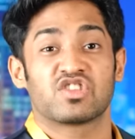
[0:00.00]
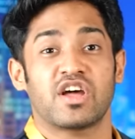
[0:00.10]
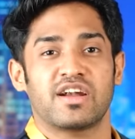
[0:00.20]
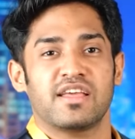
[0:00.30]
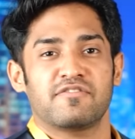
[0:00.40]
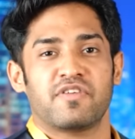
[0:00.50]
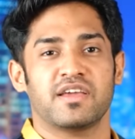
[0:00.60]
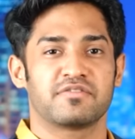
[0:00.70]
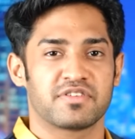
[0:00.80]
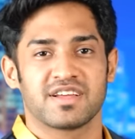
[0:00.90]
थर्टी
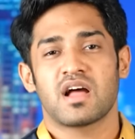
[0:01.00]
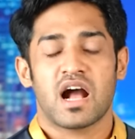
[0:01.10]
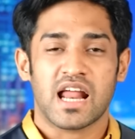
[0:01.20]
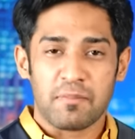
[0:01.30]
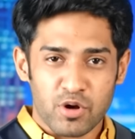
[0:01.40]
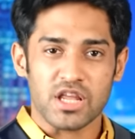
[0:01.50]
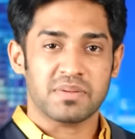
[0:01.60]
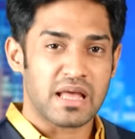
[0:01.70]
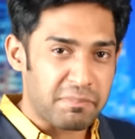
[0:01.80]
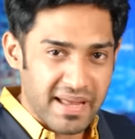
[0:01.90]
फाइव अगर आपको नहीं
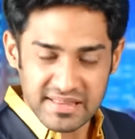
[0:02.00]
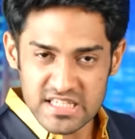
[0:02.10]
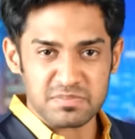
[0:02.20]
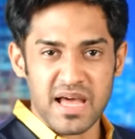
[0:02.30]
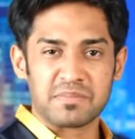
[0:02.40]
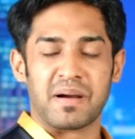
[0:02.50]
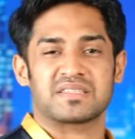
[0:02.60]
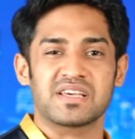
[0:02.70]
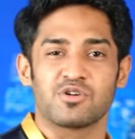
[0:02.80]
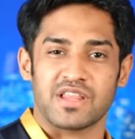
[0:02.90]
पता पैंतीस मार्क
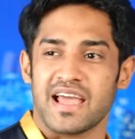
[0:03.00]
पासिंग होता